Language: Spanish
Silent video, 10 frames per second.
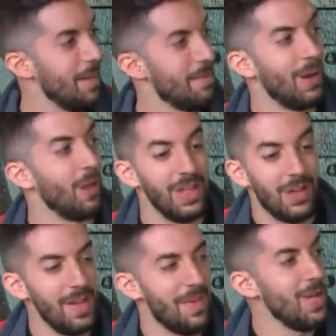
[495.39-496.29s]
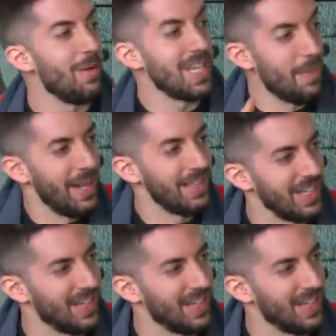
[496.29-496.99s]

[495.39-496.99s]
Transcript: pero el 5 de mayo va a ser práctico.